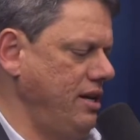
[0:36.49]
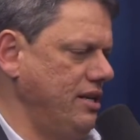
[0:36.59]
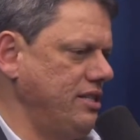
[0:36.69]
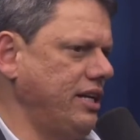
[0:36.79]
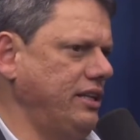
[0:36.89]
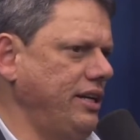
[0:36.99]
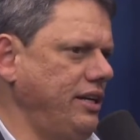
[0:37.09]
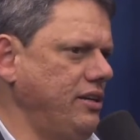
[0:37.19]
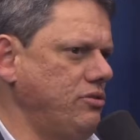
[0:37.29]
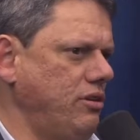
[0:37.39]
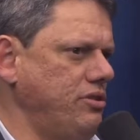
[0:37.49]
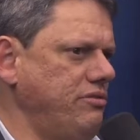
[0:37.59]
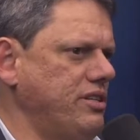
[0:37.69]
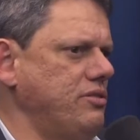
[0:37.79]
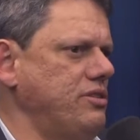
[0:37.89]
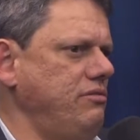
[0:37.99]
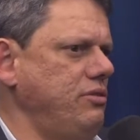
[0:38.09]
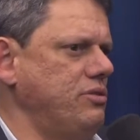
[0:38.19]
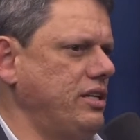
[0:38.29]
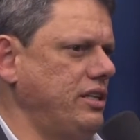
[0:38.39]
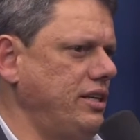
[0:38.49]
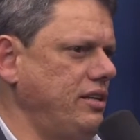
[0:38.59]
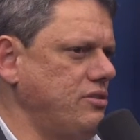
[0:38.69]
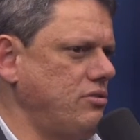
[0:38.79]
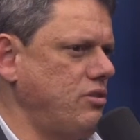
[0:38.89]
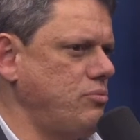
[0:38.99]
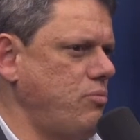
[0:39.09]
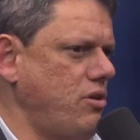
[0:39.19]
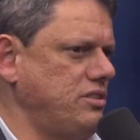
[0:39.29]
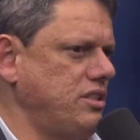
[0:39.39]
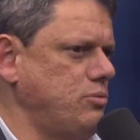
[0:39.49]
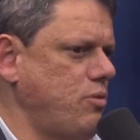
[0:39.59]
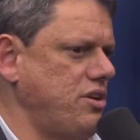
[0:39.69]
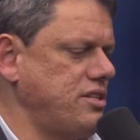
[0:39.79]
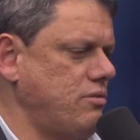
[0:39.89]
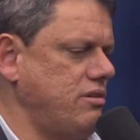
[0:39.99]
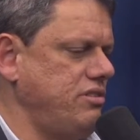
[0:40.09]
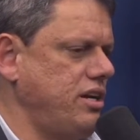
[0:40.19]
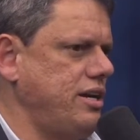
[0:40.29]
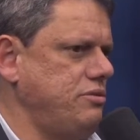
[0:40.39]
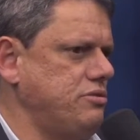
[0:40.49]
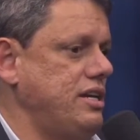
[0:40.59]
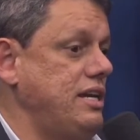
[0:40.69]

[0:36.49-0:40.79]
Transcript: Secretaria Nacional de Aviação Civil, Secretaria Nacional de Portos, Transportes Aquaviários